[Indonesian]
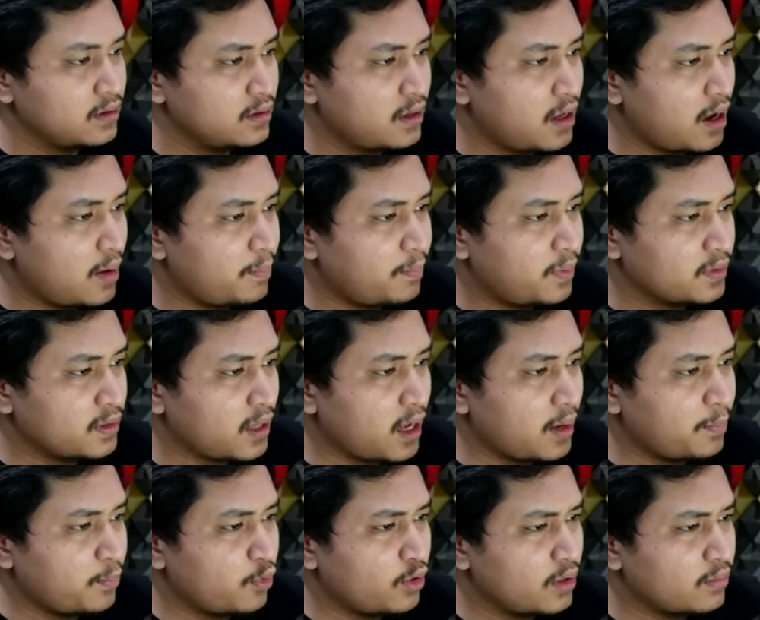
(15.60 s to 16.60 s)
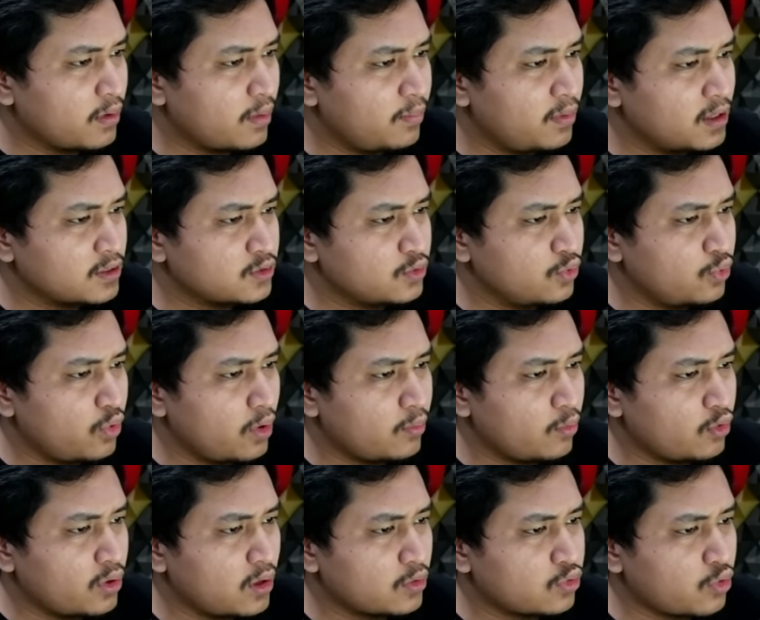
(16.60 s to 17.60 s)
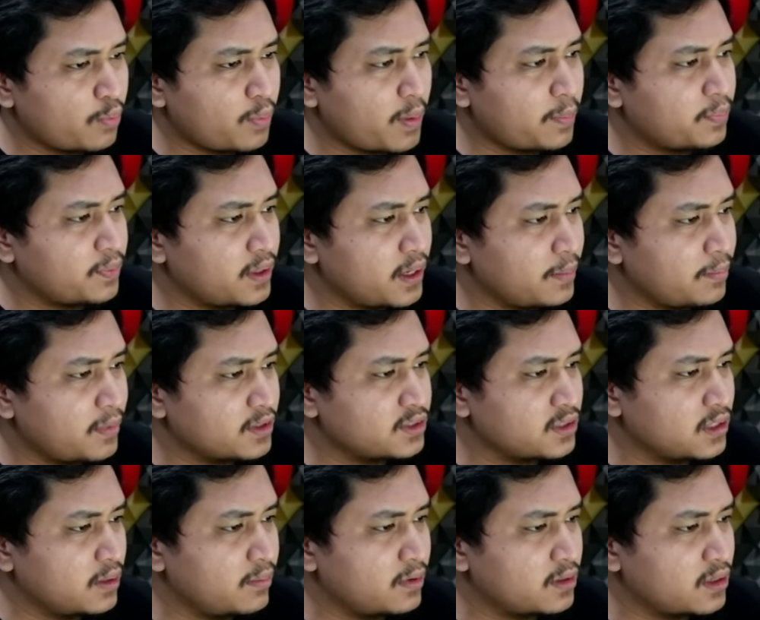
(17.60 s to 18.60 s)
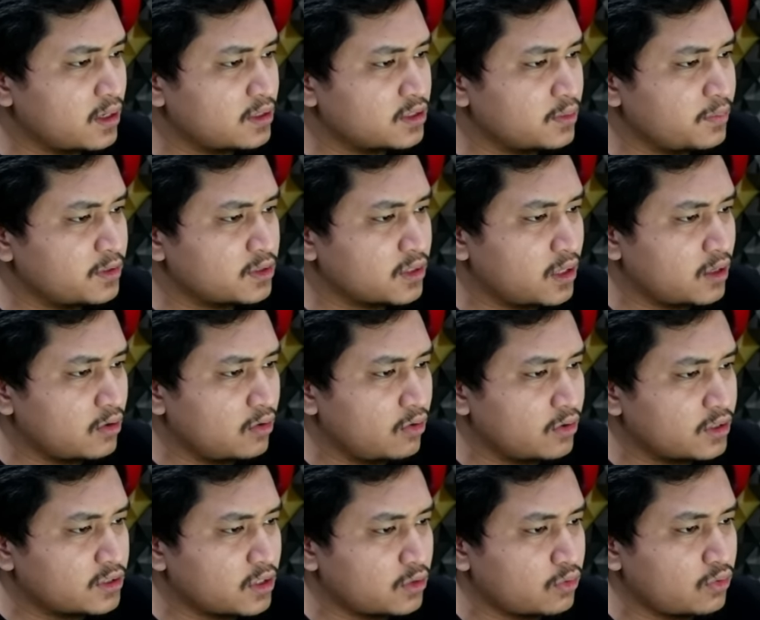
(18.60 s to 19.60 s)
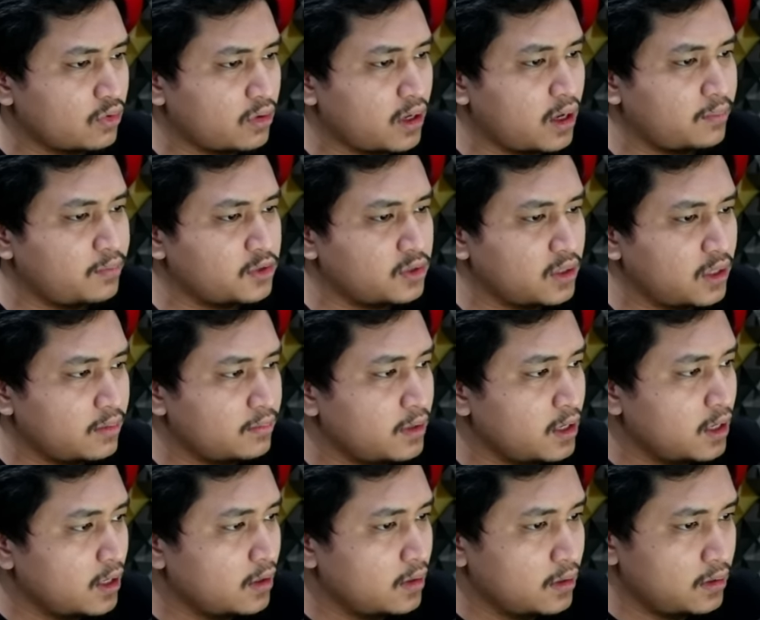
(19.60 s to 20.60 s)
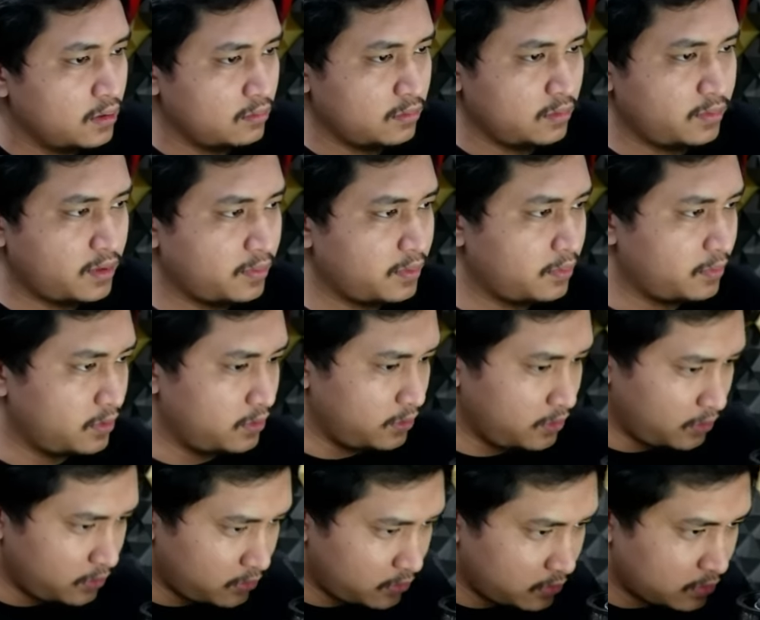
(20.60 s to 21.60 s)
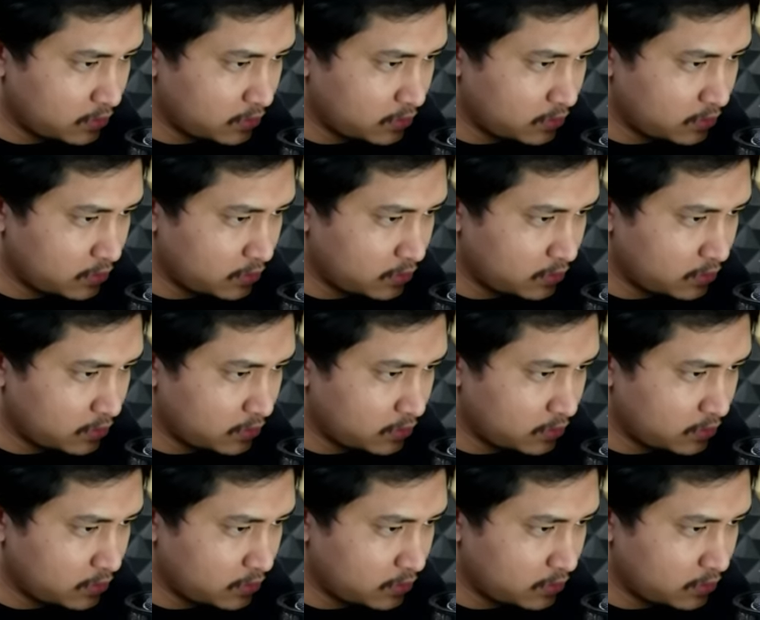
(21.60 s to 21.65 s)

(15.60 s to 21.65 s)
Dapat iPhone 15 duluan modal top up game masih gemeteran sampai sekarang hoki satu tahun habis dalam beberapa menit.